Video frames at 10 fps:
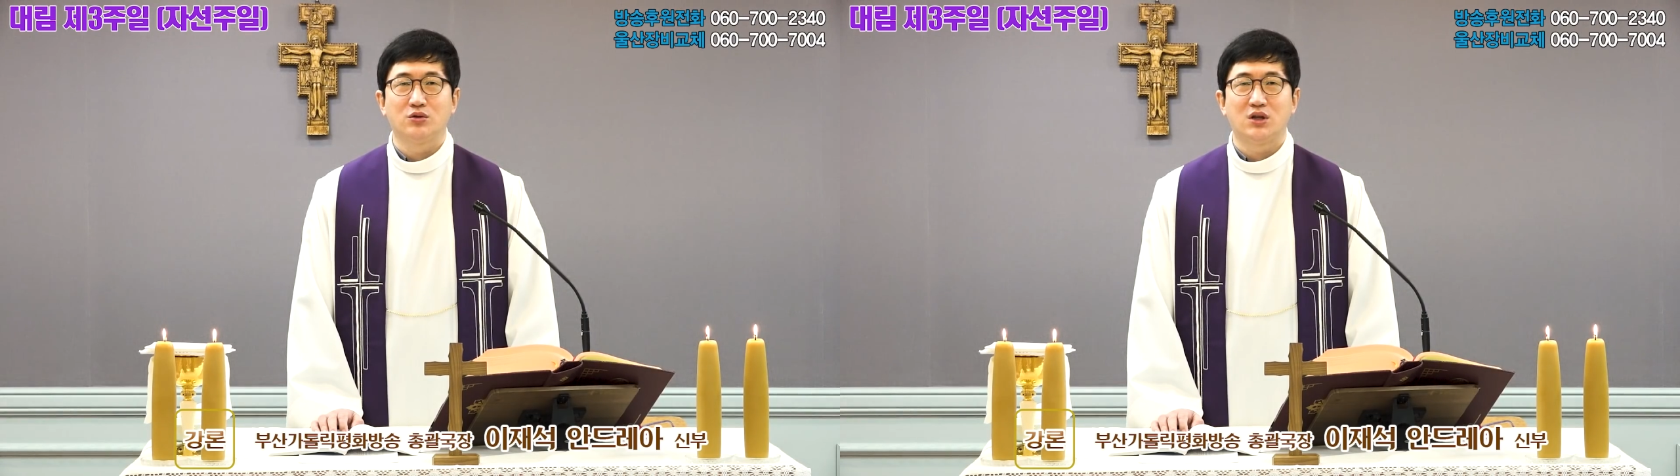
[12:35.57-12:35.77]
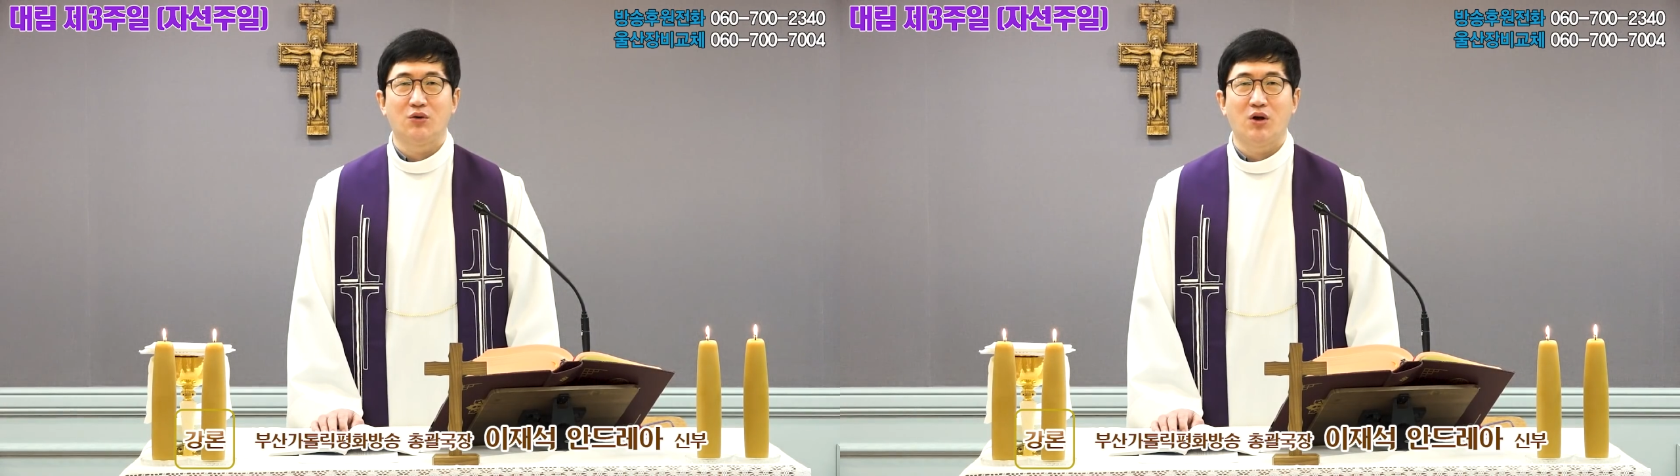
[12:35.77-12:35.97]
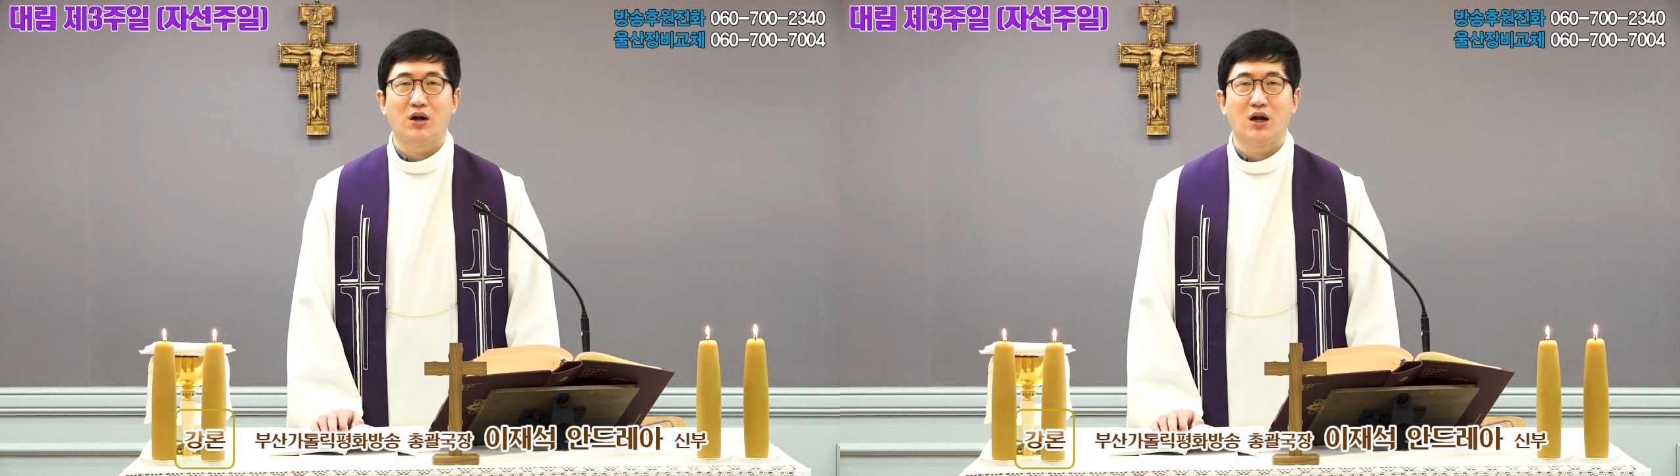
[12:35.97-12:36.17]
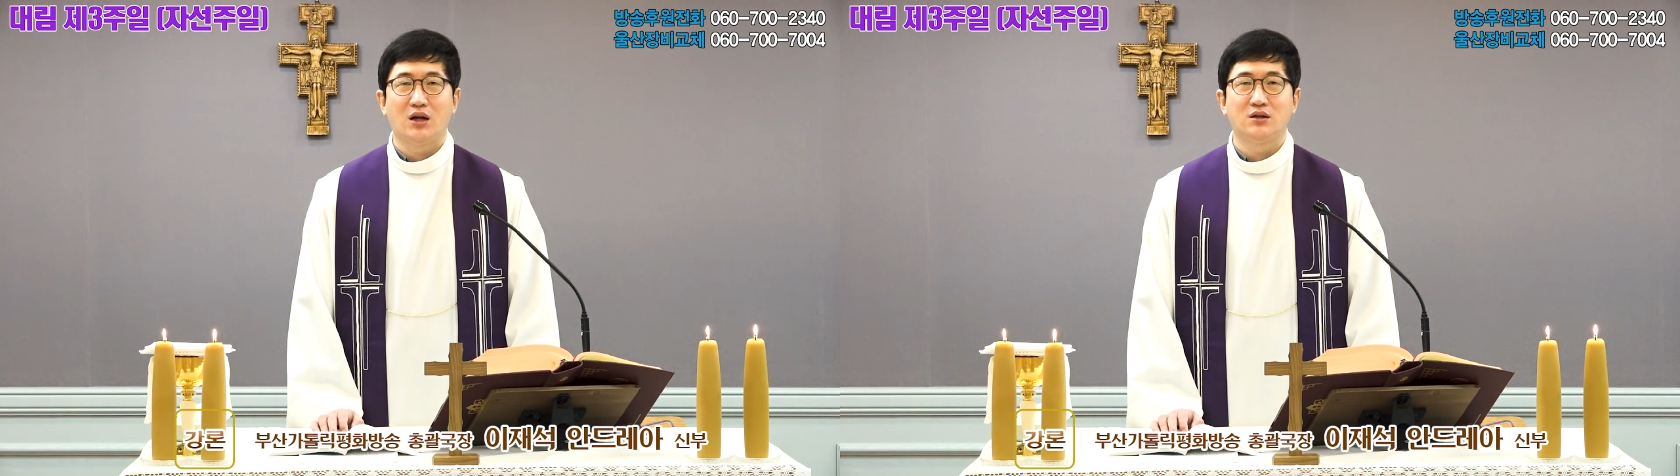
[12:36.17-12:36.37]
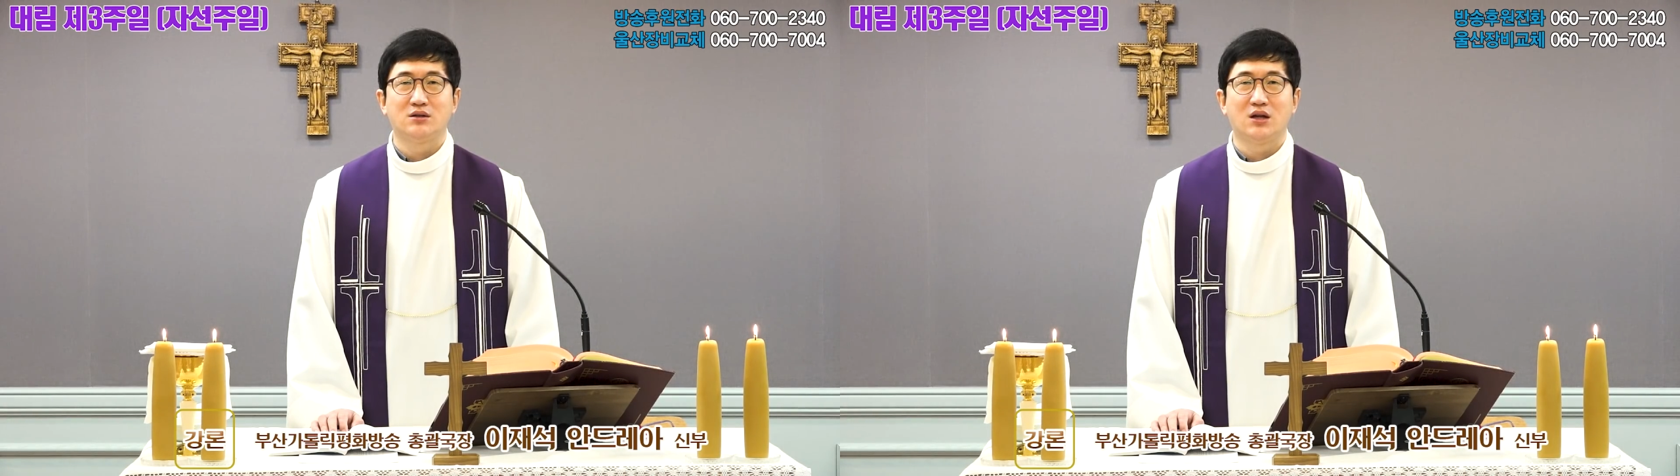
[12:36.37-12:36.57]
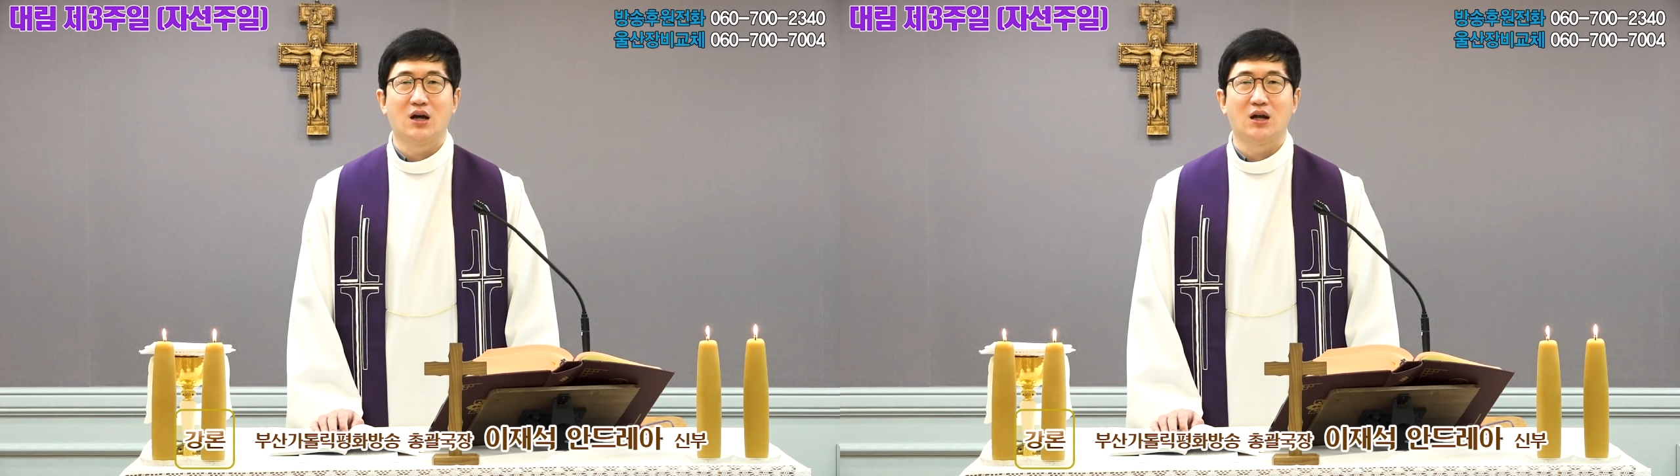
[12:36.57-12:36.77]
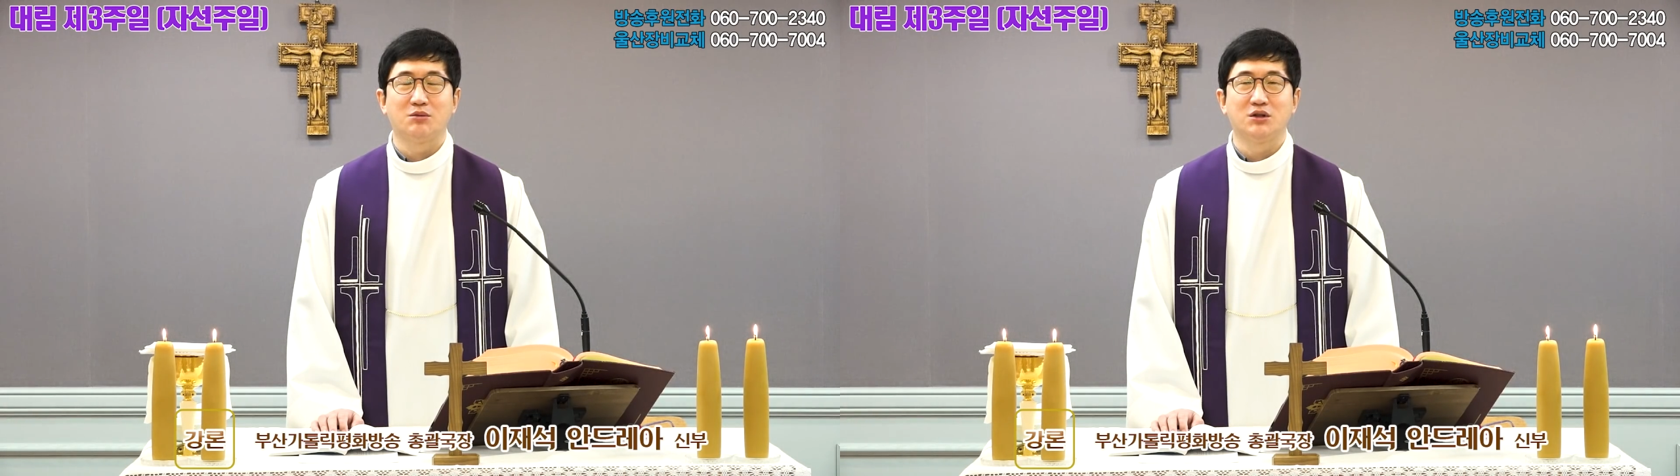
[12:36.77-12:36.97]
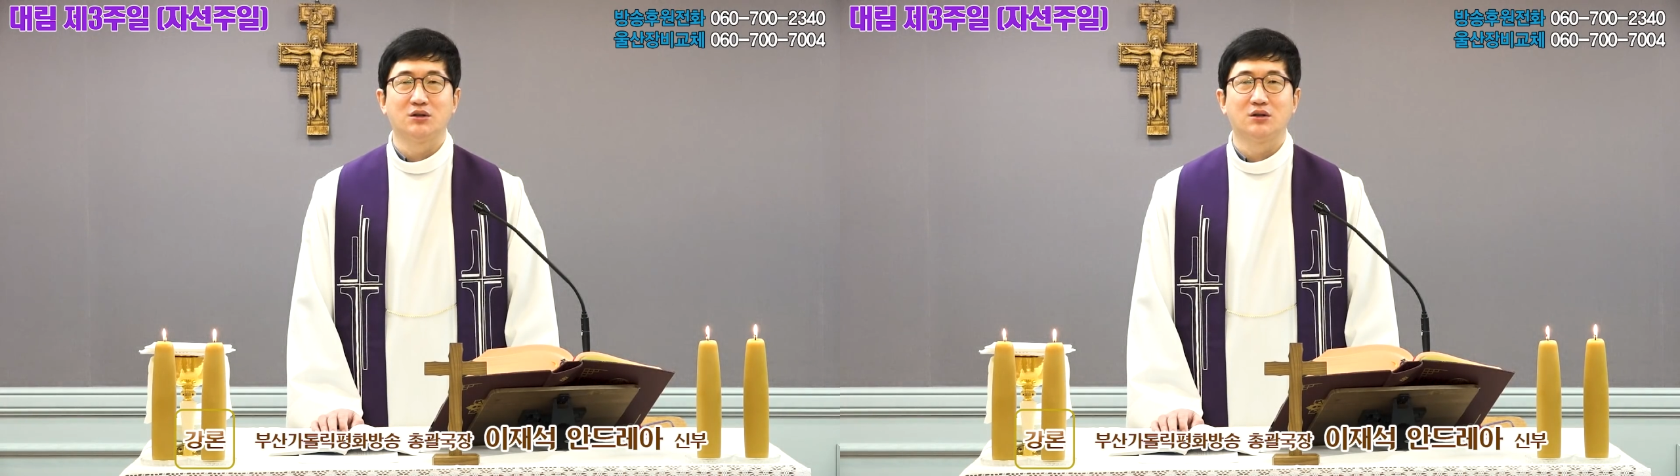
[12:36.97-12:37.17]
생활하는
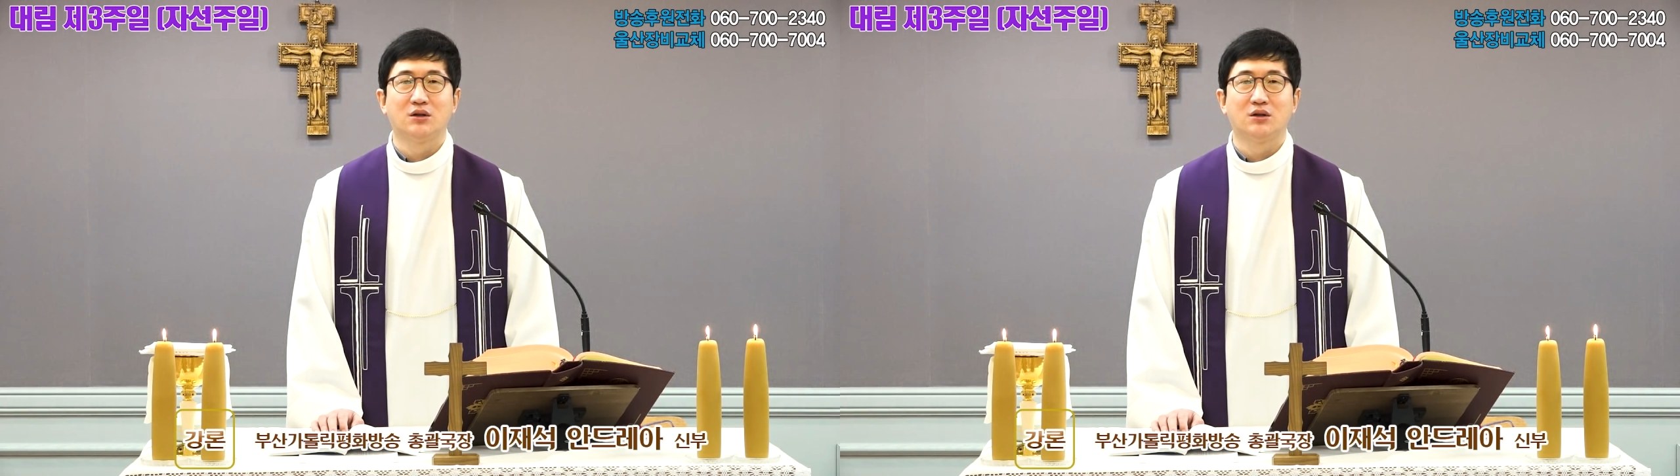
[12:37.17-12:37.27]
사람은